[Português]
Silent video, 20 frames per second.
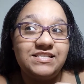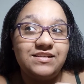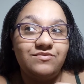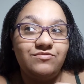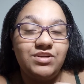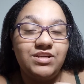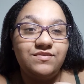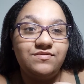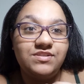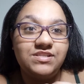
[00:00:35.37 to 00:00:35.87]

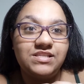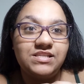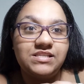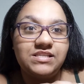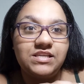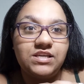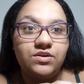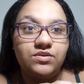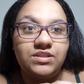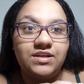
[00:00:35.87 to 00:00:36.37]
São livros
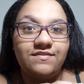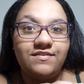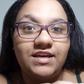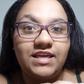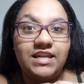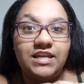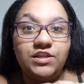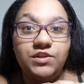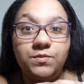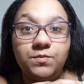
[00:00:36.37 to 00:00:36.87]
assim que eu tava
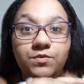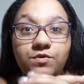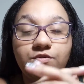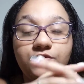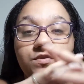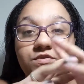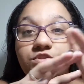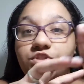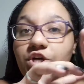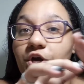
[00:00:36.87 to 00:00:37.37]
querendo
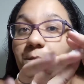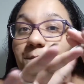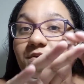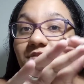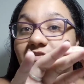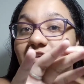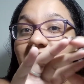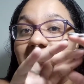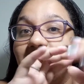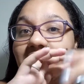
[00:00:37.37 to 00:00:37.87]
muito, já
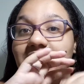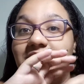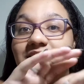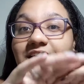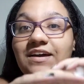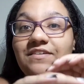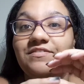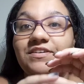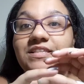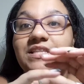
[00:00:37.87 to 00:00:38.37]
aproveitei que
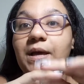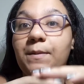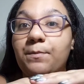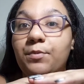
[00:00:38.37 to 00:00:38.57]
tava na